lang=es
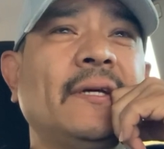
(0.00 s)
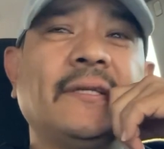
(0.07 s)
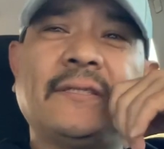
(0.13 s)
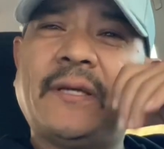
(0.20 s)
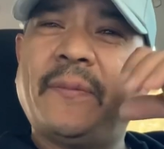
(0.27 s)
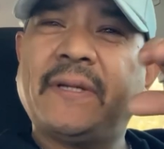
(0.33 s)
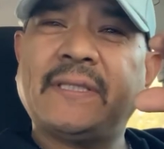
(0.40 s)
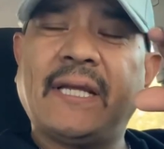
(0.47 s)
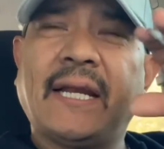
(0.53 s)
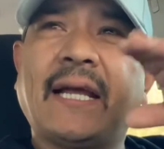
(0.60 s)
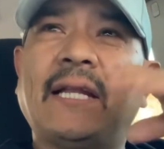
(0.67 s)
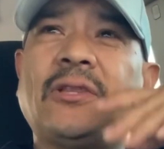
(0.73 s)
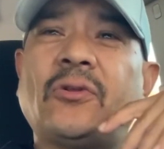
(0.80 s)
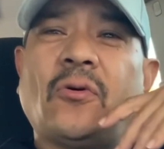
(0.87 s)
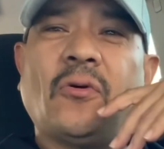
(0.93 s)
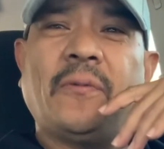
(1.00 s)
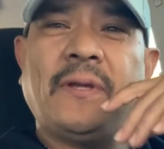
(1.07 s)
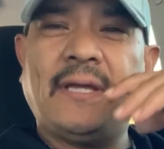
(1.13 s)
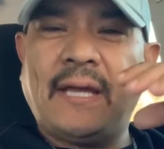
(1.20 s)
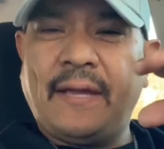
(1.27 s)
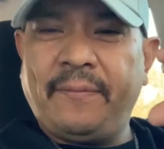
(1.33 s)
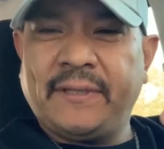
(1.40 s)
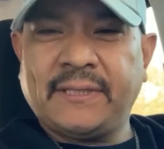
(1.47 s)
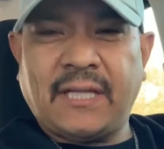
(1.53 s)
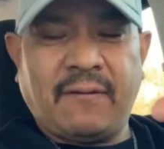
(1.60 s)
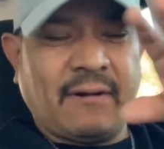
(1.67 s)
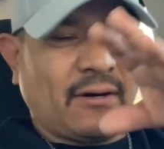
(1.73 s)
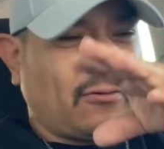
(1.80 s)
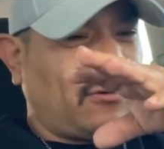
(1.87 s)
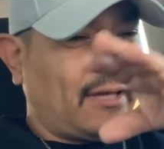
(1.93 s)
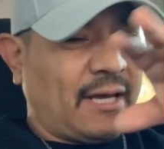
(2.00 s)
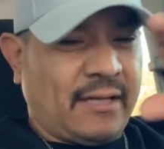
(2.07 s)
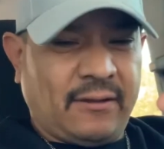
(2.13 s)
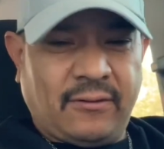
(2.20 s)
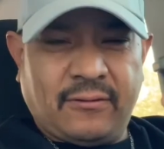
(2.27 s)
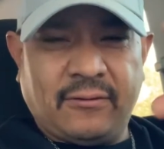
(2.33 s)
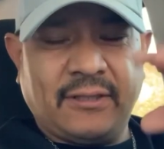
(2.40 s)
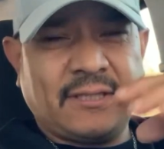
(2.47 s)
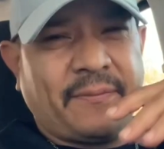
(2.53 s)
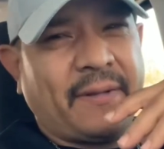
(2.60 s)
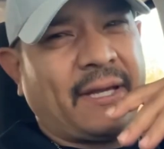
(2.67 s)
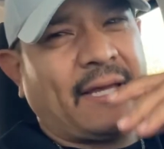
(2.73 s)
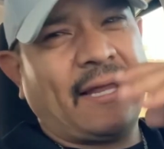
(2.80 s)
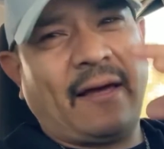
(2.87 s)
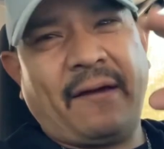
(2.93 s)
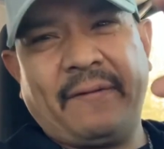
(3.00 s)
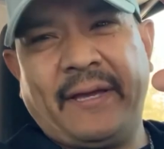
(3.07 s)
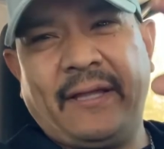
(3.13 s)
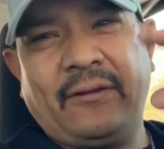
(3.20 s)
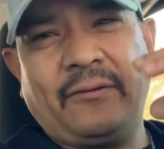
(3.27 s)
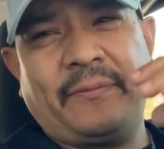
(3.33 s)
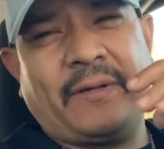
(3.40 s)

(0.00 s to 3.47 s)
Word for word: Se me acerca el Toby y ahí me estaba rodeando y se me quedaba viendo,